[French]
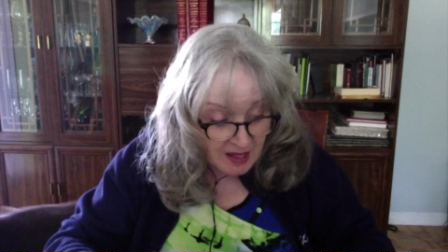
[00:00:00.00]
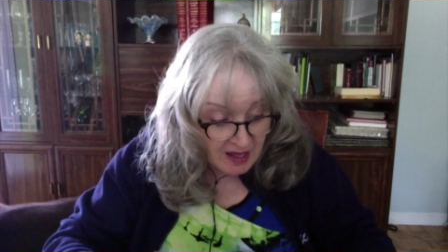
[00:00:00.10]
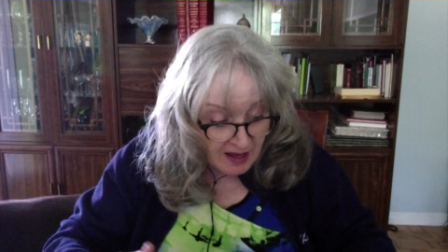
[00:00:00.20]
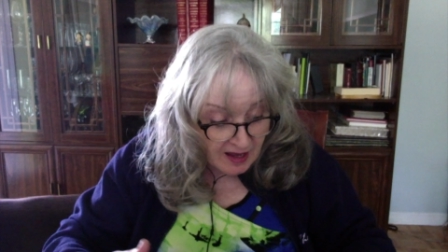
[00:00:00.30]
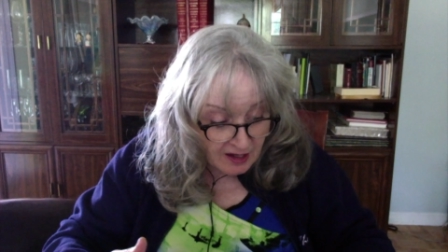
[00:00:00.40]

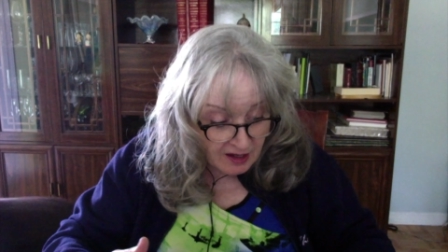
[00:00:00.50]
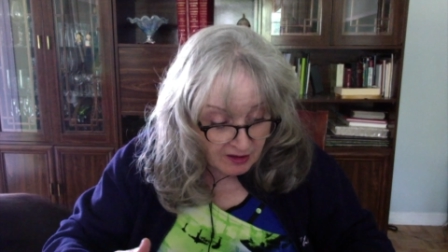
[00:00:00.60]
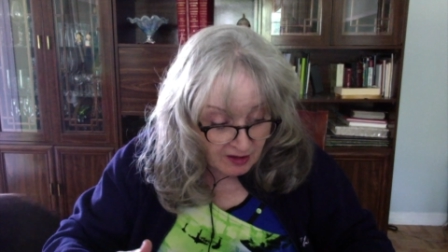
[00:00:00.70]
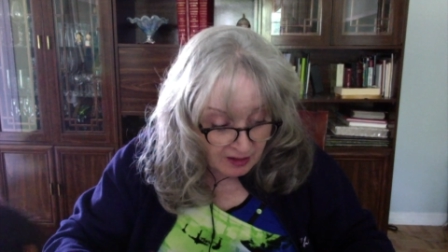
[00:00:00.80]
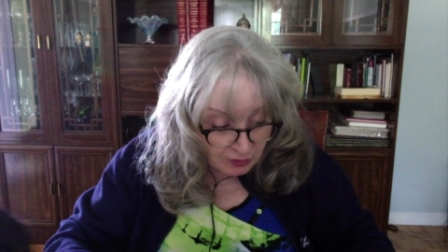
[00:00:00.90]
Alors,
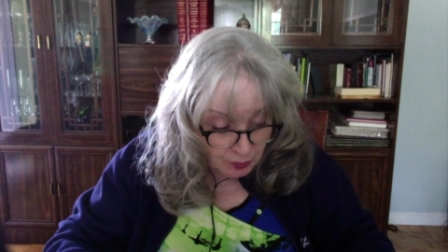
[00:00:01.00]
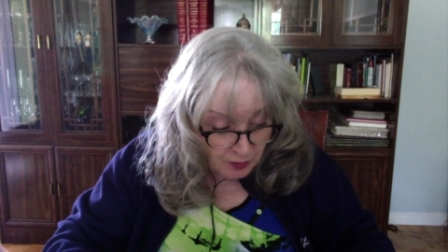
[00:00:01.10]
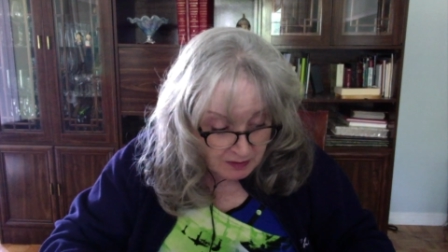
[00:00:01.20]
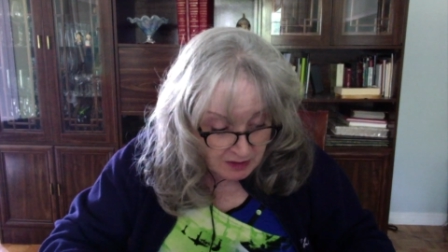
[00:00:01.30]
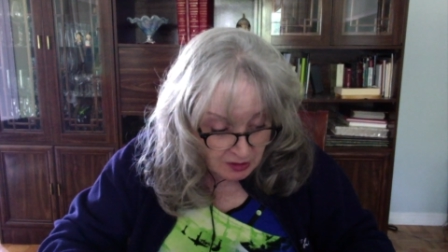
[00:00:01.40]
en tout
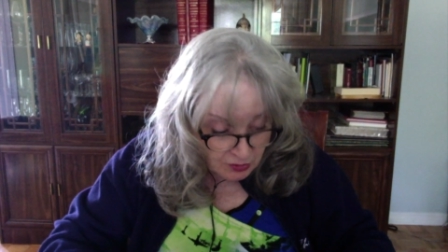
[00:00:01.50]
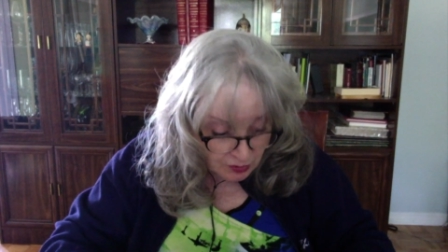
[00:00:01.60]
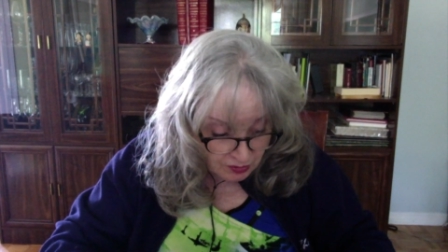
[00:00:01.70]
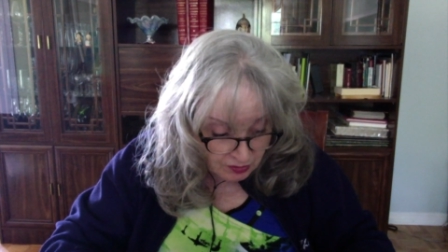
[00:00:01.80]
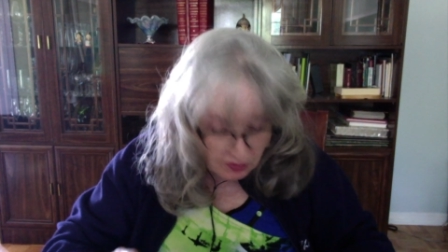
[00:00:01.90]
premier
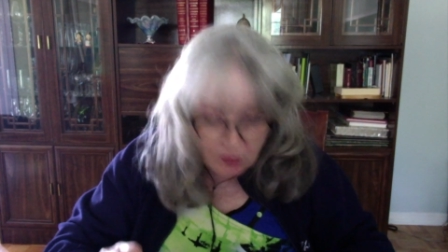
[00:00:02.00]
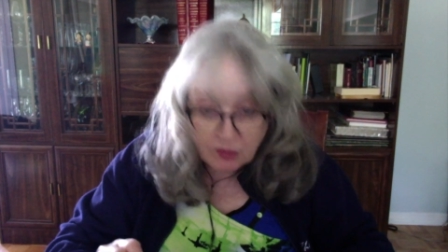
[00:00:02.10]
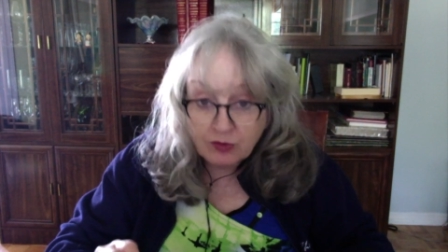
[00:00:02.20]
lieu, euh,